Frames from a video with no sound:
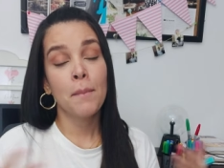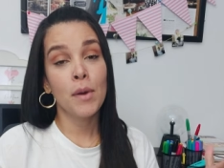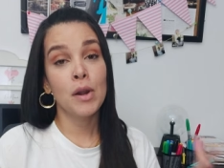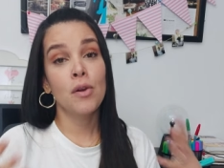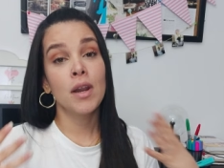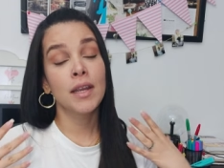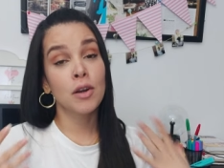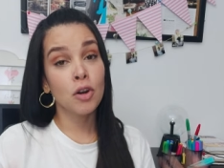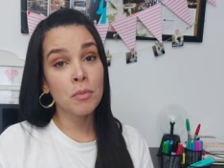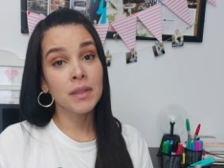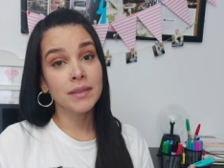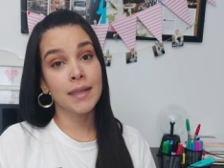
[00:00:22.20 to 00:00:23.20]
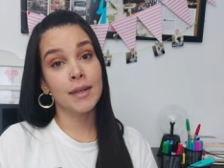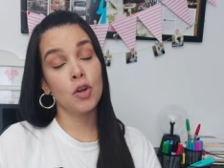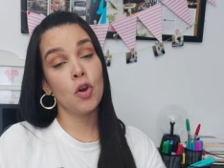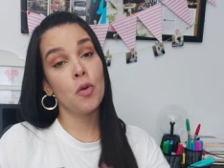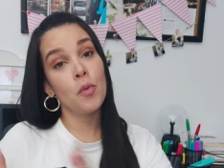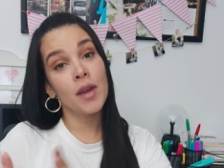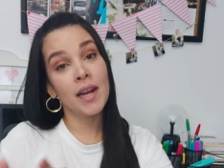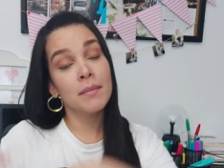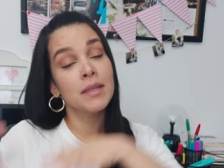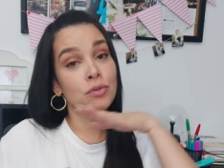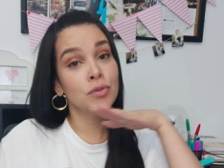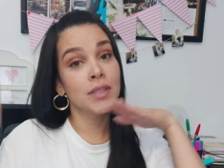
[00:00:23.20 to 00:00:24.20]
Bueno, les quiero comentar cómo eran
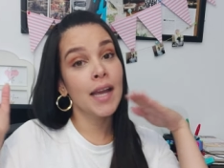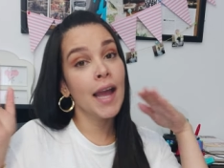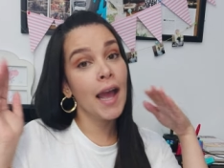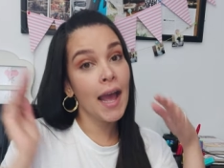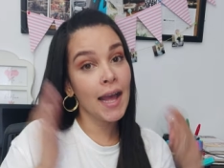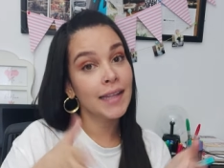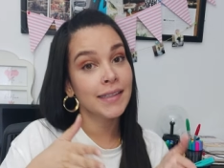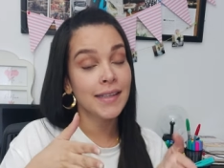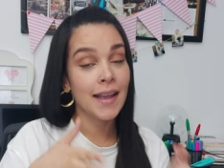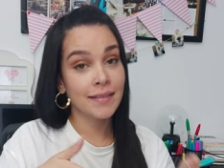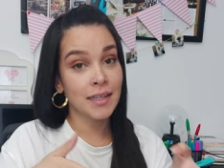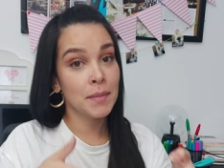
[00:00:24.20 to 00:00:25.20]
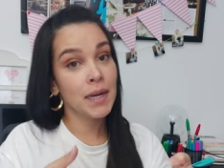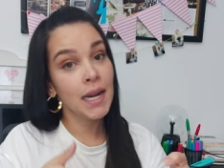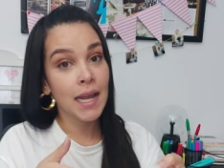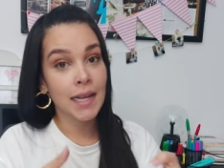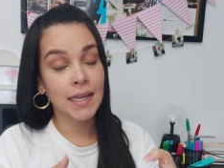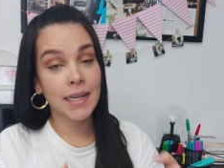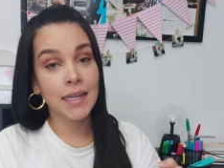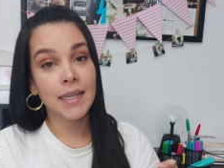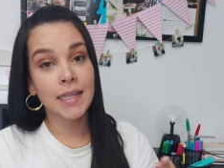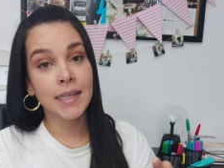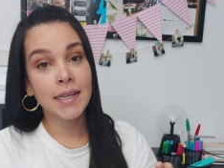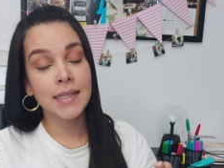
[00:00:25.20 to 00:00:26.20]
mis uñas antes de hacerme las
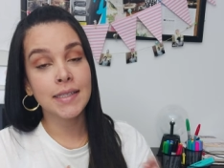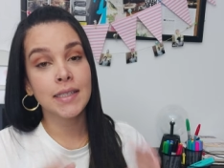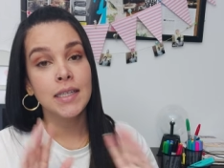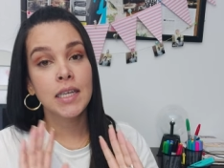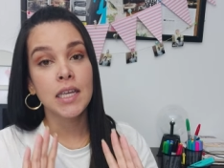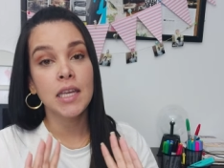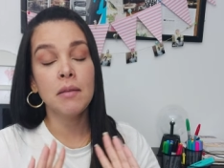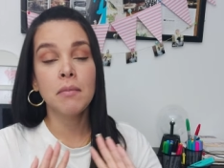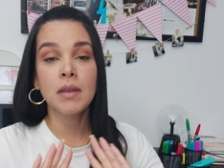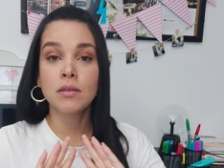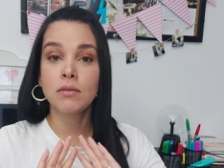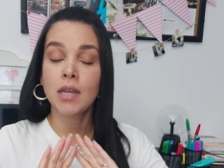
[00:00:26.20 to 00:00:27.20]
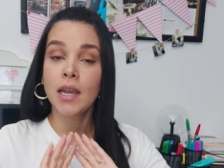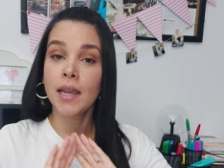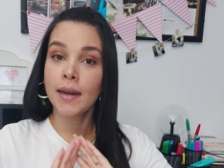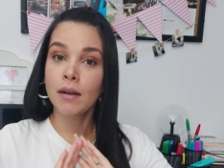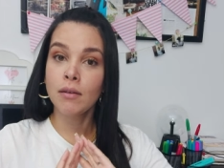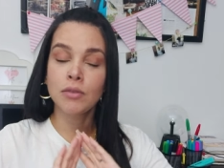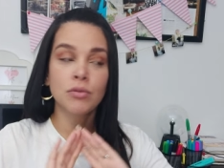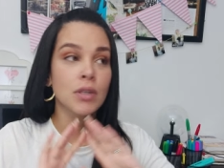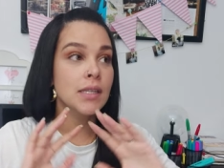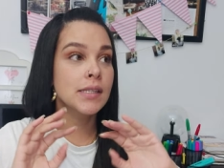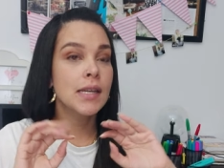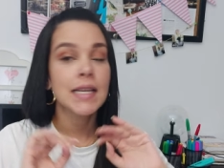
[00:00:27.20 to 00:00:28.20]
acrílicas y mis uñas eran unas
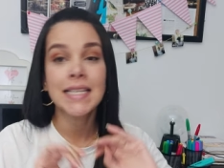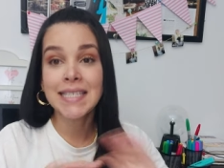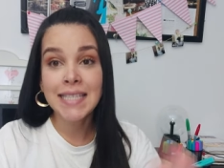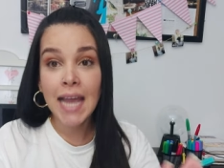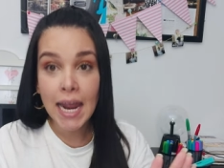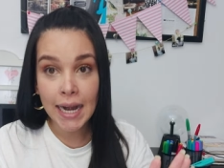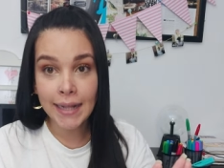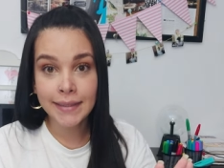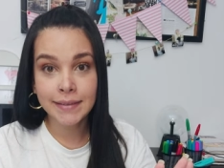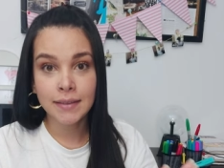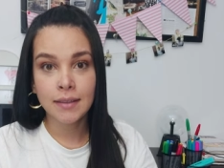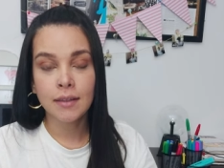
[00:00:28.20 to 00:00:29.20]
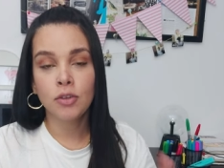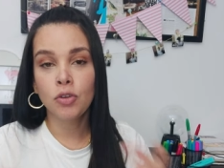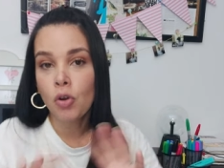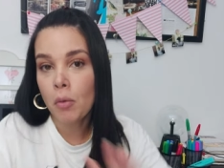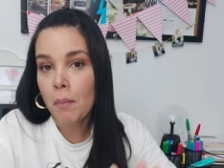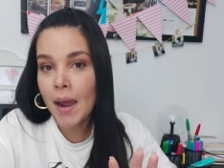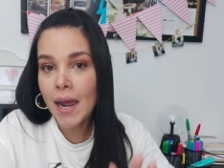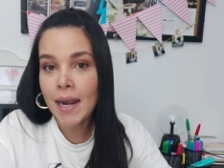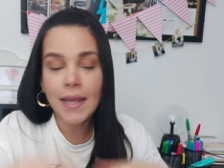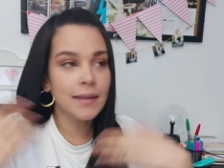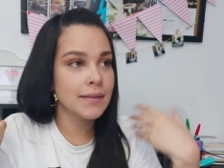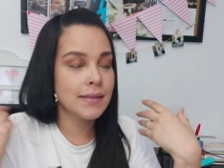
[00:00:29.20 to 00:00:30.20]
uñas sanas
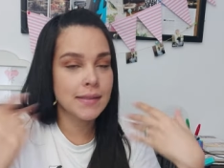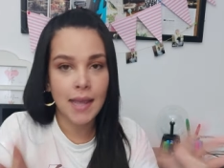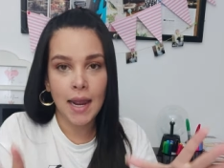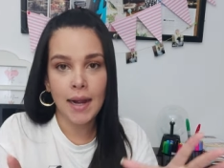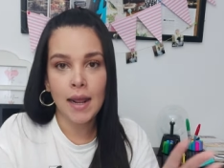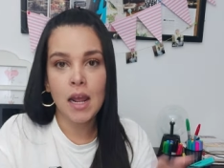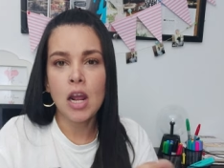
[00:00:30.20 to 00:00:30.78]
normales, sanas.